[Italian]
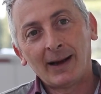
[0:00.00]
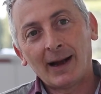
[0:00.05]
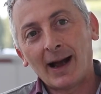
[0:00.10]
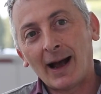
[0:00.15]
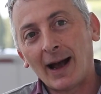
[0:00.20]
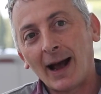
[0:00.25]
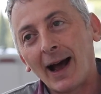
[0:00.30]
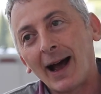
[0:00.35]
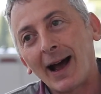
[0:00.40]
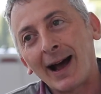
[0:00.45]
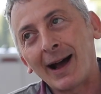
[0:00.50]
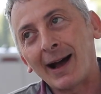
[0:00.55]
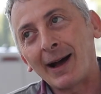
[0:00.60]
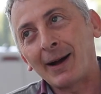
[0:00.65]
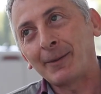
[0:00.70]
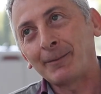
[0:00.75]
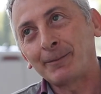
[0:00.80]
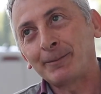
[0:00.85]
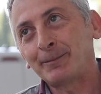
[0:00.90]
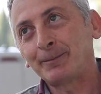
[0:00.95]

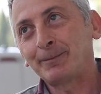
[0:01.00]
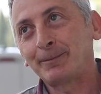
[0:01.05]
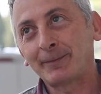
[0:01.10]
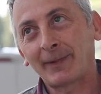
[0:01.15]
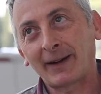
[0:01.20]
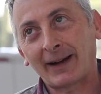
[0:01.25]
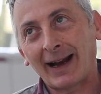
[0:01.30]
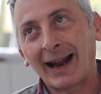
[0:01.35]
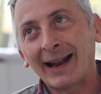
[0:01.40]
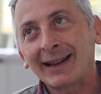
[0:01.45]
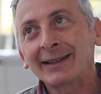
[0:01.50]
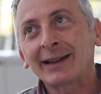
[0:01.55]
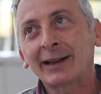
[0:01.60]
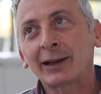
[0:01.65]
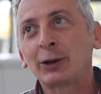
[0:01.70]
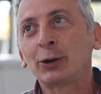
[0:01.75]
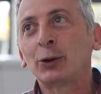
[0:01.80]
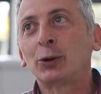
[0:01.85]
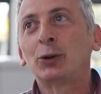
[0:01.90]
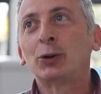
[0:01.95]
a mm,
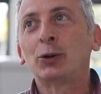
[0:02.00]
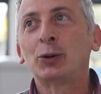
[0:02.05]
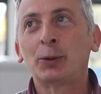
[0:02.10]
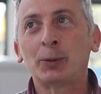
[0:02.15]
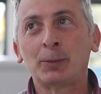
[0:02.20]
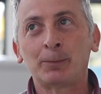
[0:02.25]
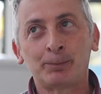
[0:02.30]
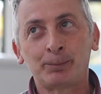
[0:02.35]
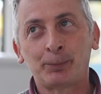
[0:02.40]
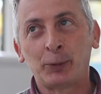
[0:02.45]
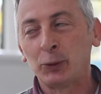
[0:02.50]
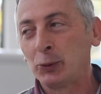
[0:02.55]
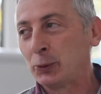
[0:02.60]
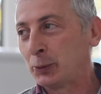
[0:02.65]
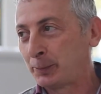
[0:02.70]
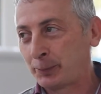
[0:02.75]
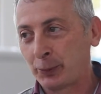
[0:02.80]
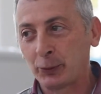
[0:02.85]
renderlo più,